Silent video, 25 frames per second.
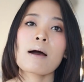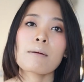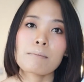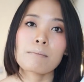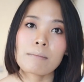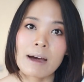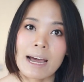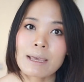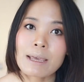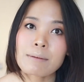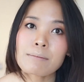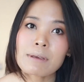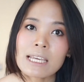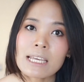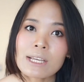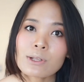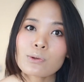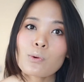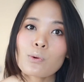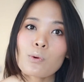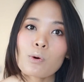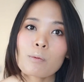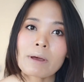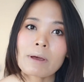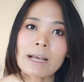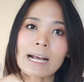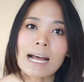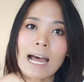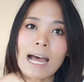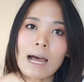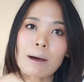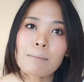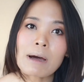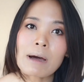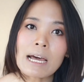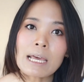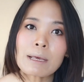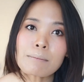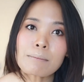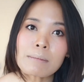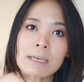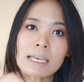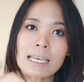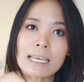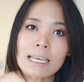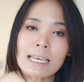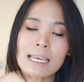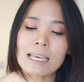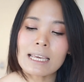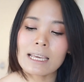ไม่มีถูกไหมคะ ไม่
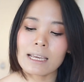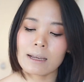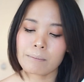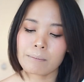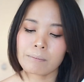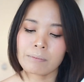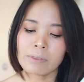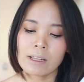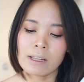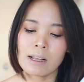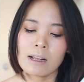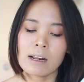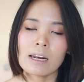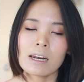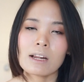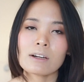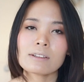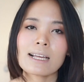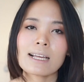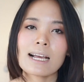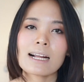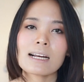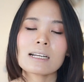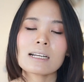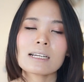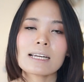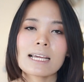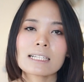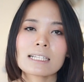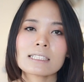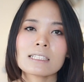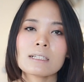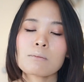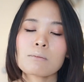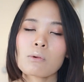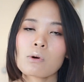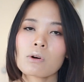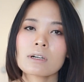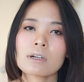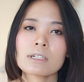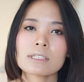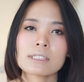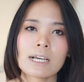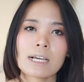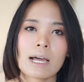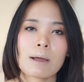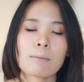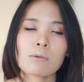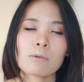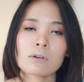มีแล้วแท่งเล็กๆที่โบเคย
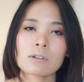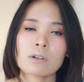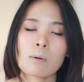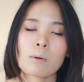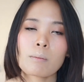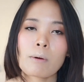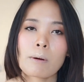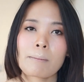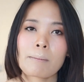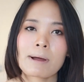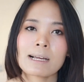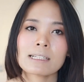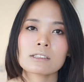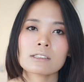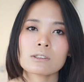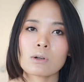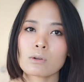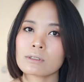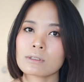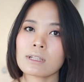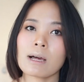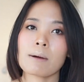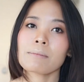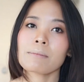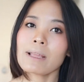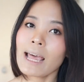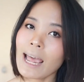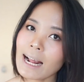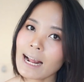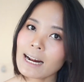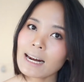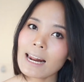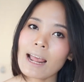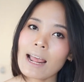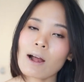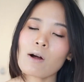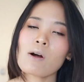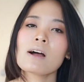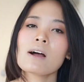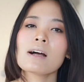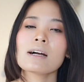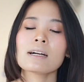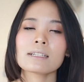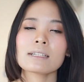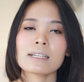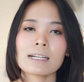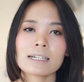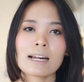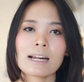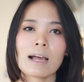ใช้หมดก็ประมาณ2-3แท่งแล้ว
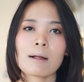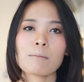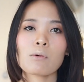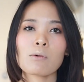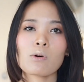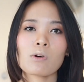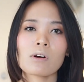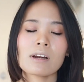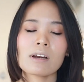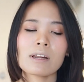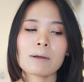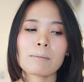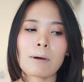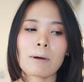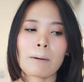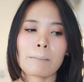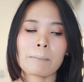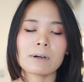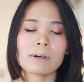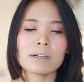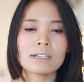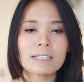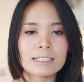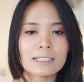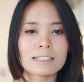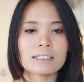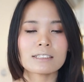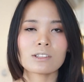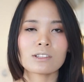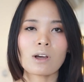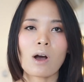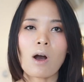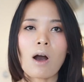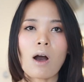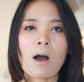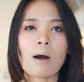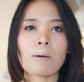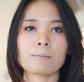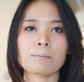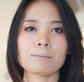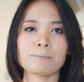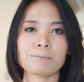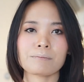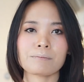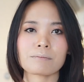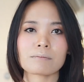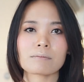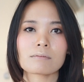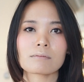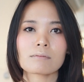ดังนั้นโบก็เลยแบบ เอ้ย ชอบ
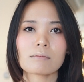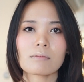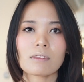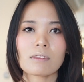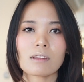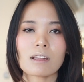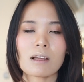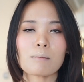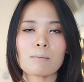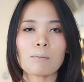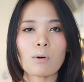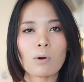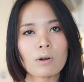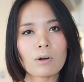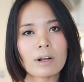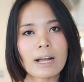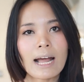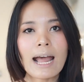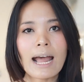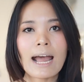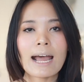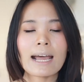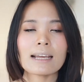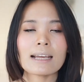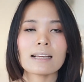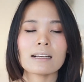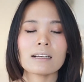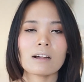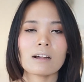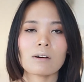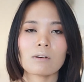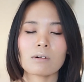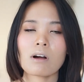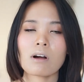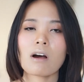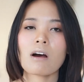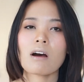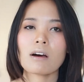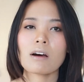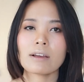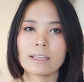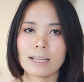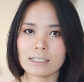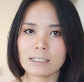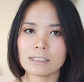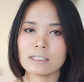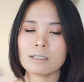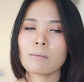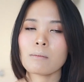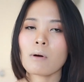พกง่ายแล้วก็อ
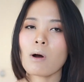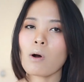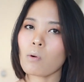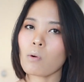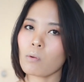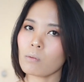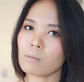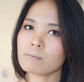ย่างที่บอก